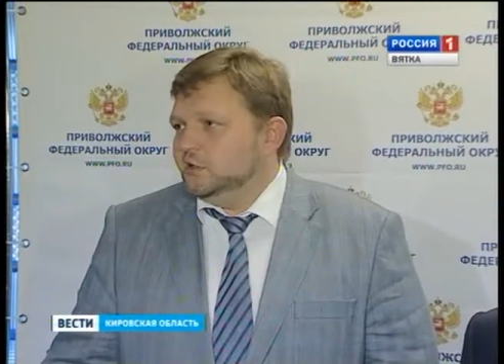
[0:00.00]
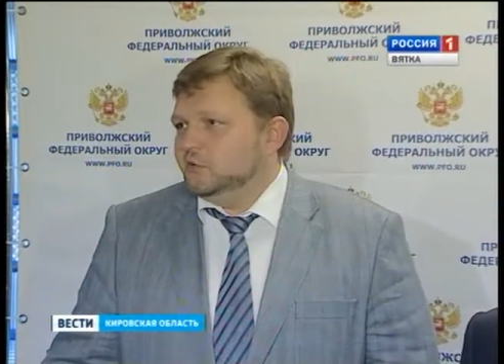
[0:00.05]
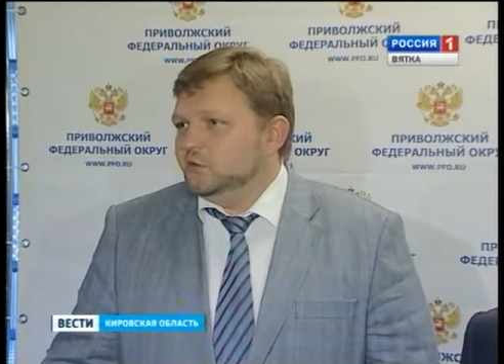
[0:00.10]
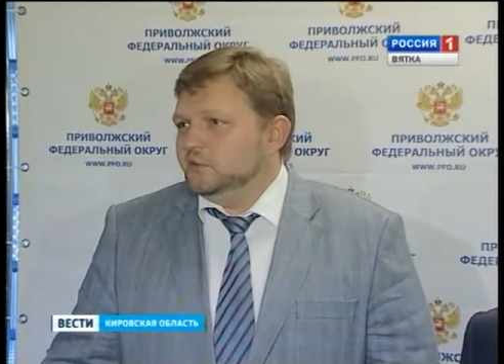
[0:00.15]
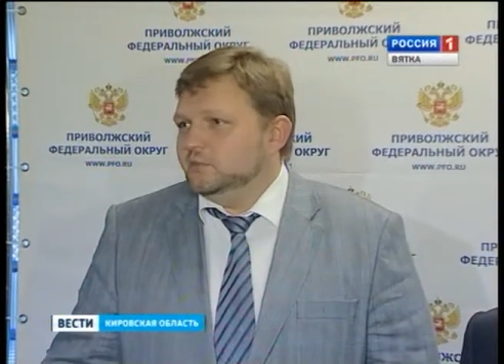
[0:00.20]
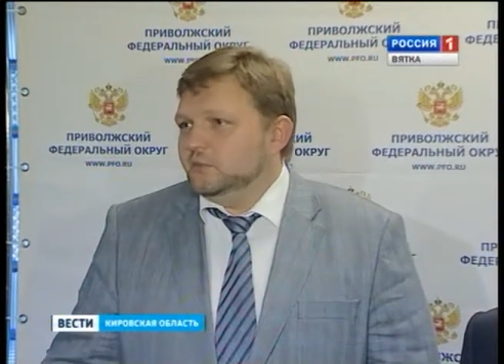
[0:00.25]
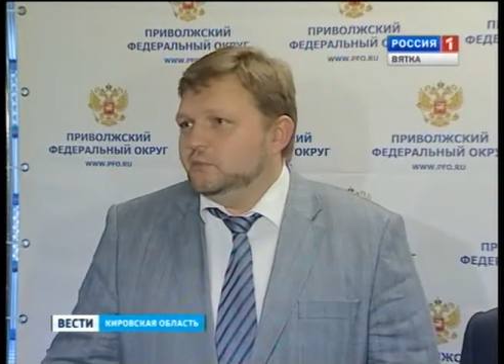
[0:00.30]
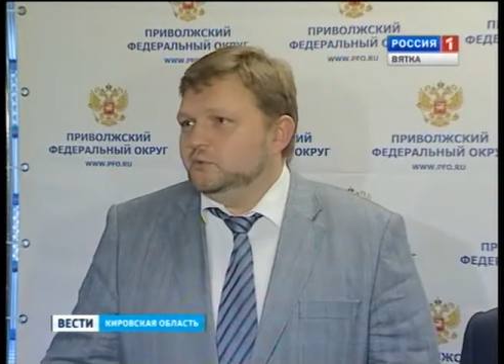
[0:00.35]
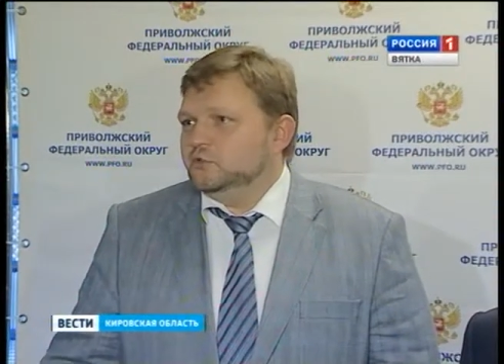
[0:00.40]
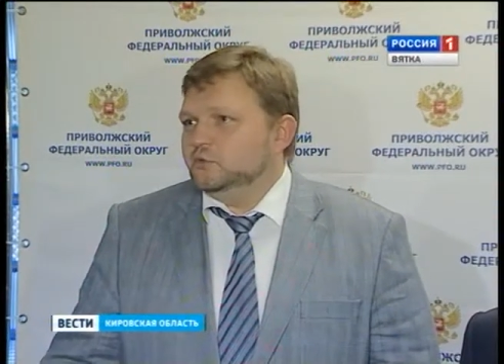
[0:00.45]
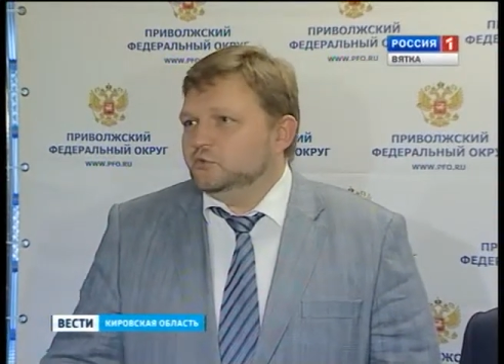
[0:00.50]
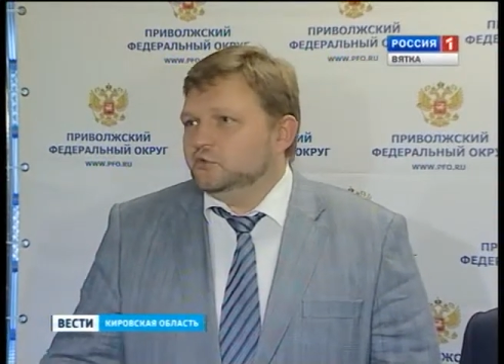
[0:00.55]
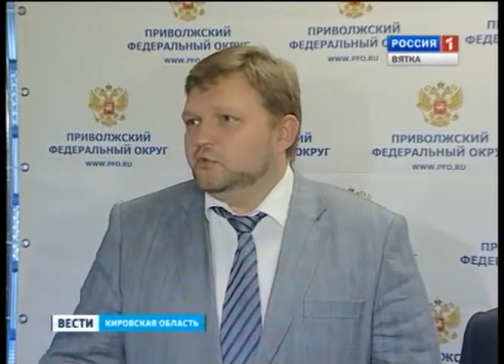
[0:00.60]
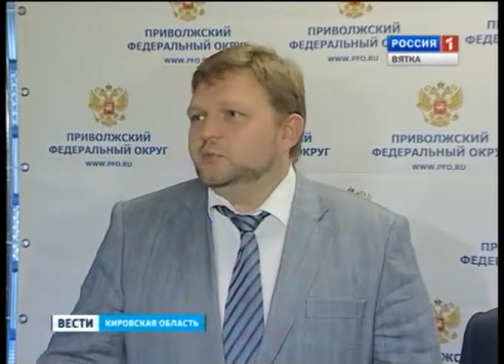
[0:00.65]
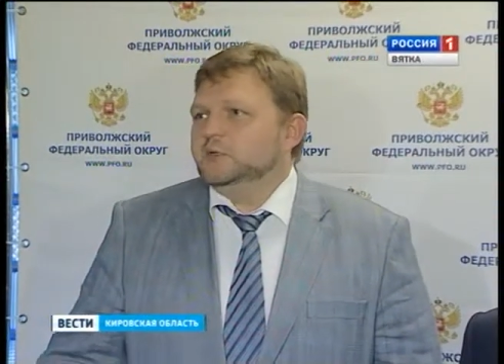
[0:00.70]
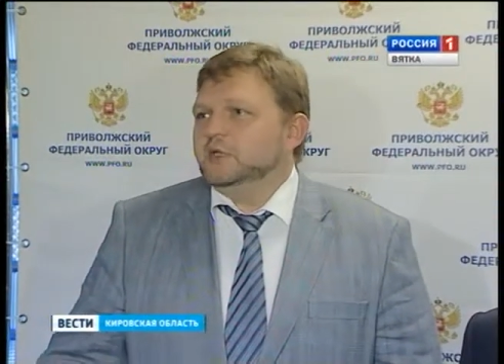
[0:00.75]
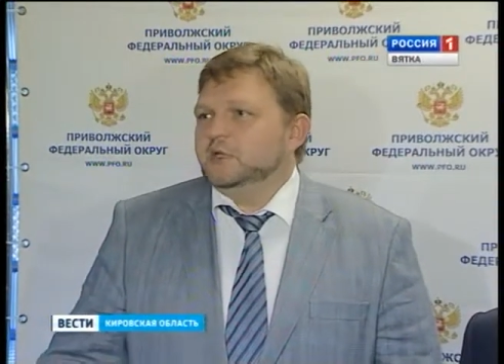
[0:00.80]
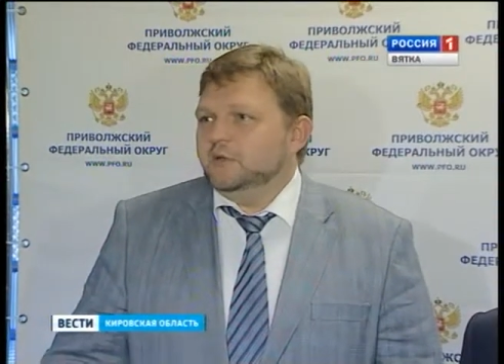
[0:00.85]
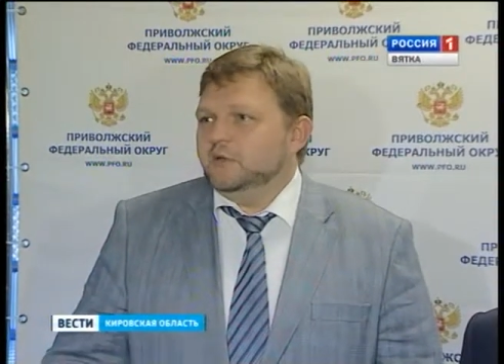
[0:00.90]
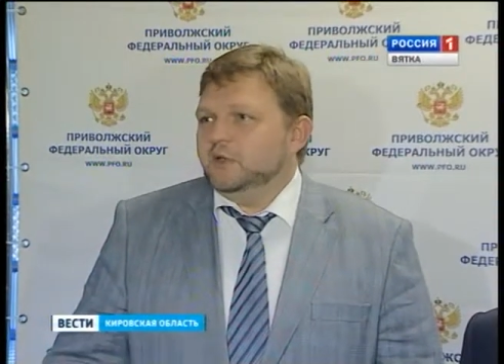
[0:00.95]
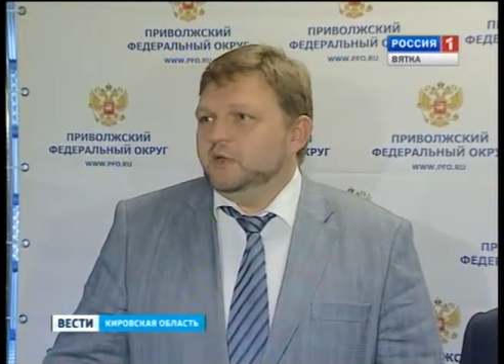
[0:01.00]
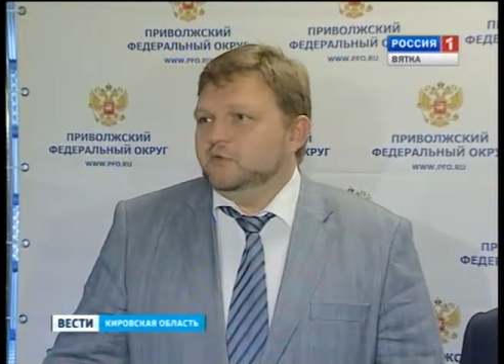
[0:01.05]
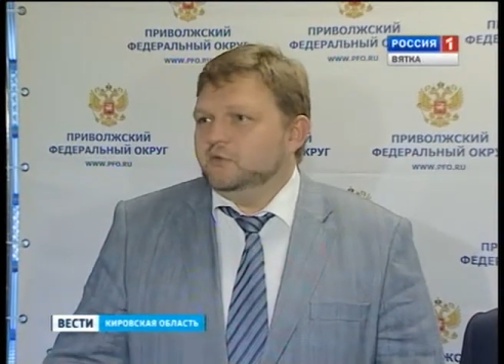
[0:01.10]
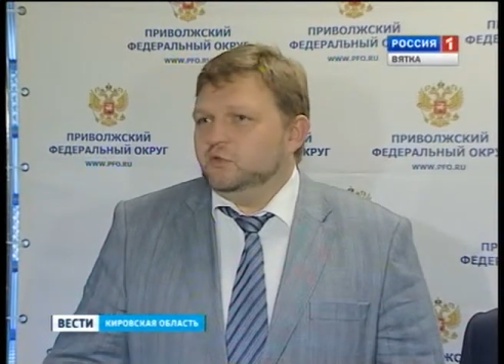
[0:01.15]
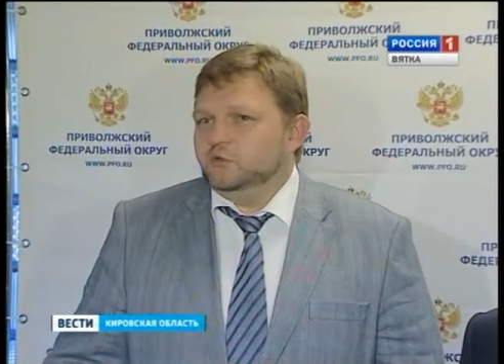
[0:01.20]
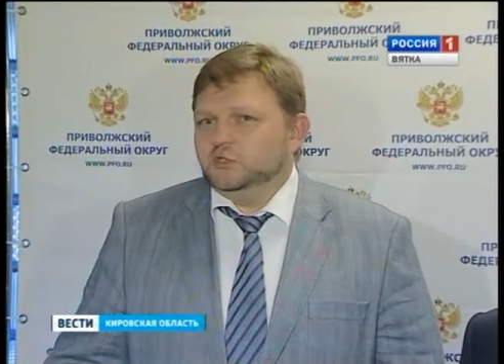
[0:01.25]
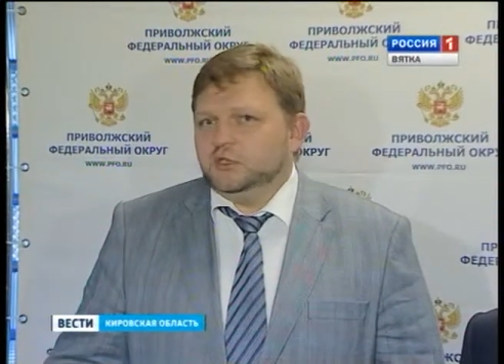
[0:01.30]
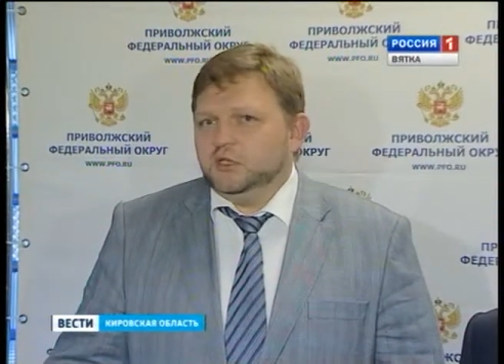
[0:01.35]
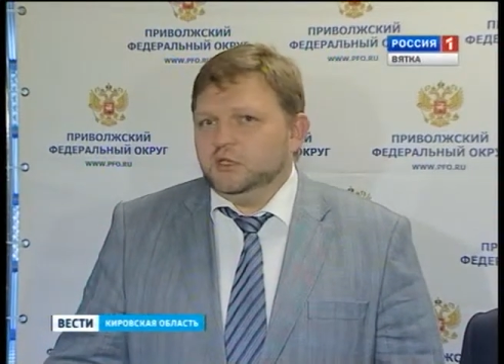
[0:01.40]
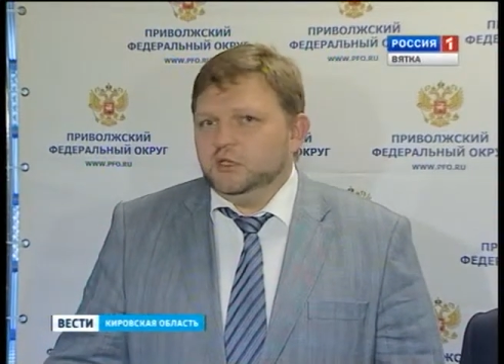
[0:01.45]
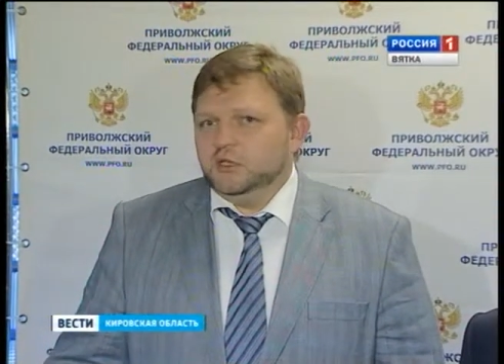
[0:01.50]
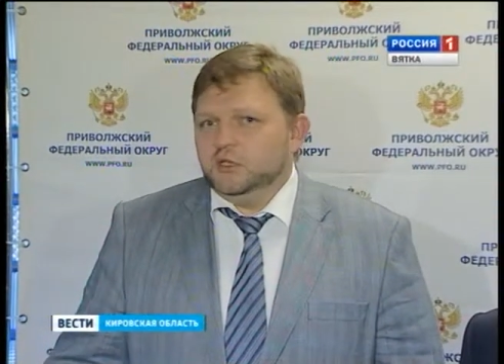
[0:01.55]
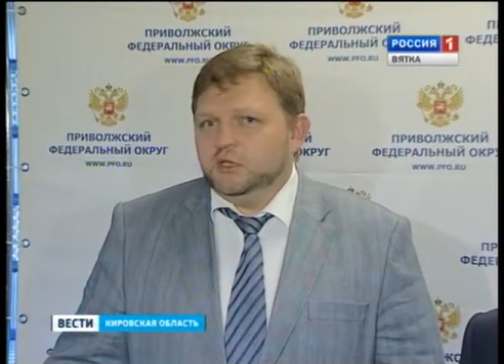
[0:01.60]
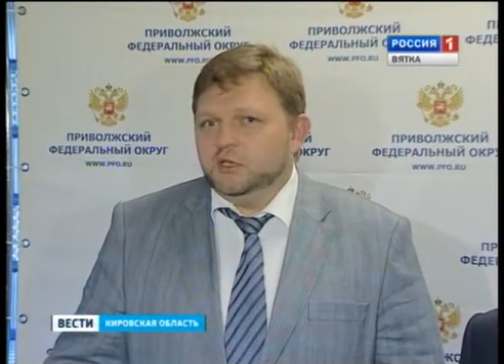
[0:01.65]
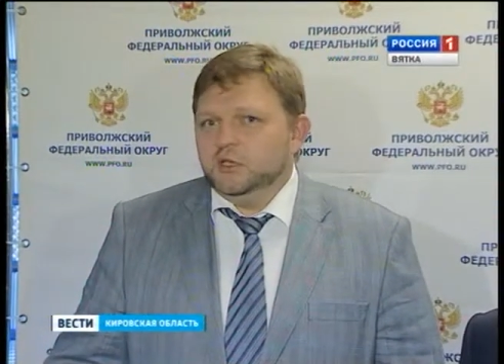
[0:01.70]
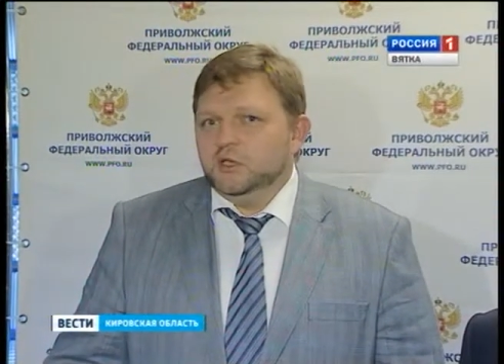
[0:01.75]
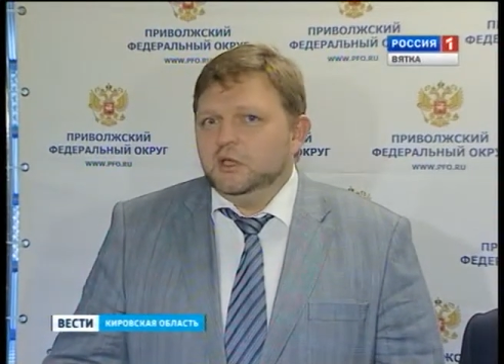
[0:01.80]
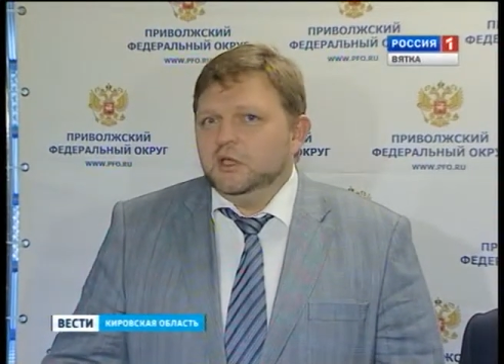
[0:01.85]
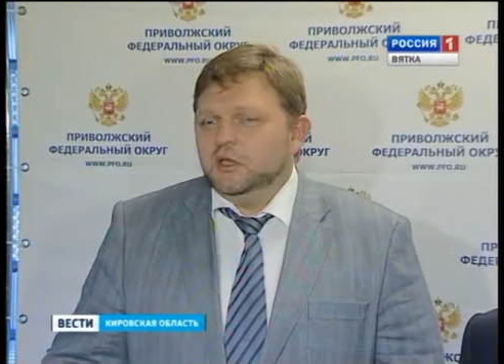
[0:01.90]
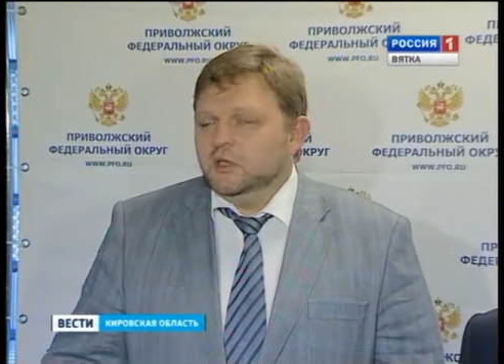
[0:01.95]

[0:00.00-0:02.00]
Так мы почему, собственно говоря, в том числе и